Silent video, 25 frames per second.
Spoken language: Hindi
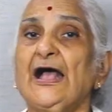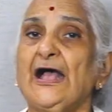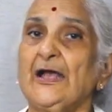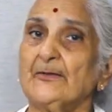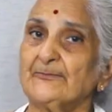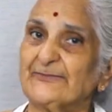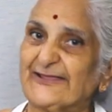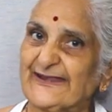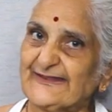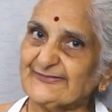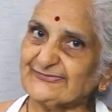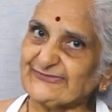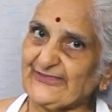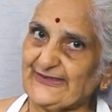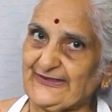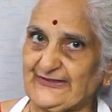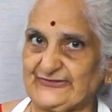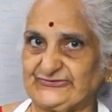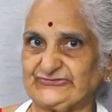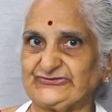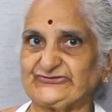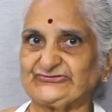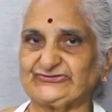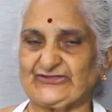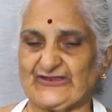हमारा तेल
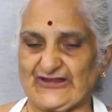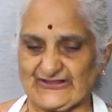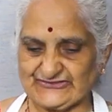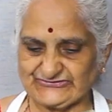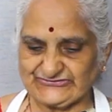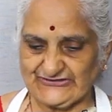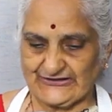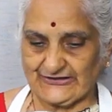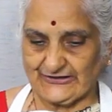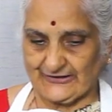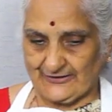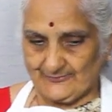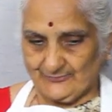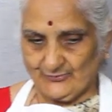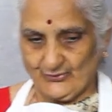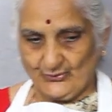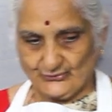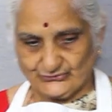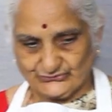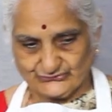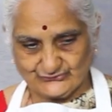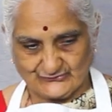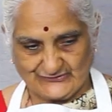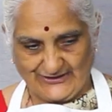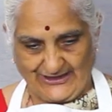अच्छी तरह से गर्म हो
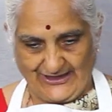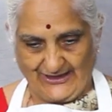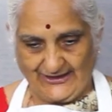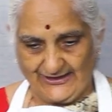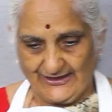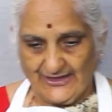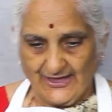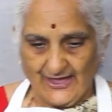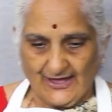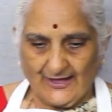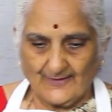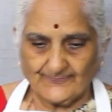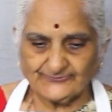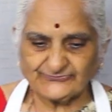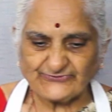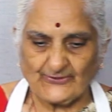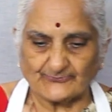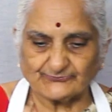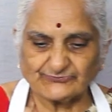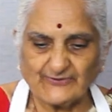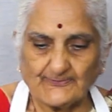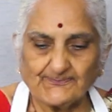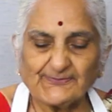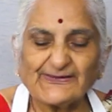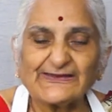चुका है अब
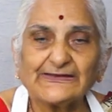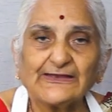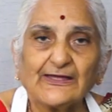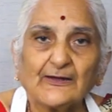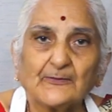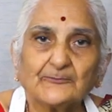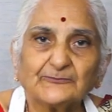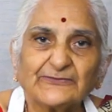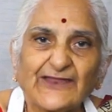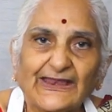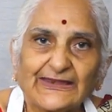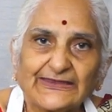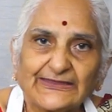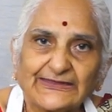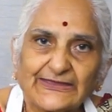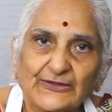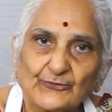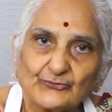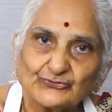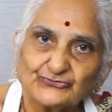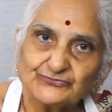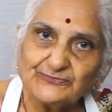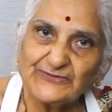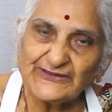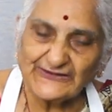सबसे पहले हम डालेंगे
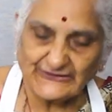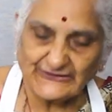उसमें